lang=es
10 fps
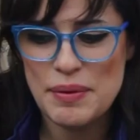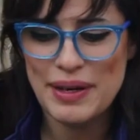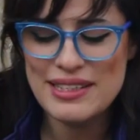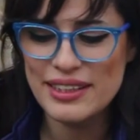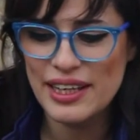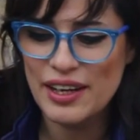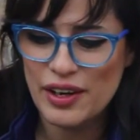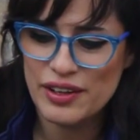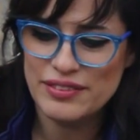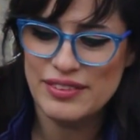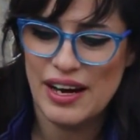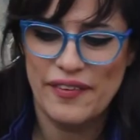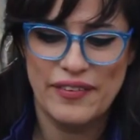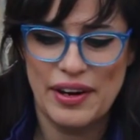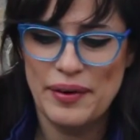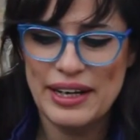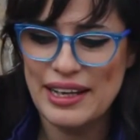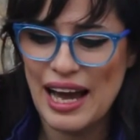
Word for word: Me parece que, a, ver,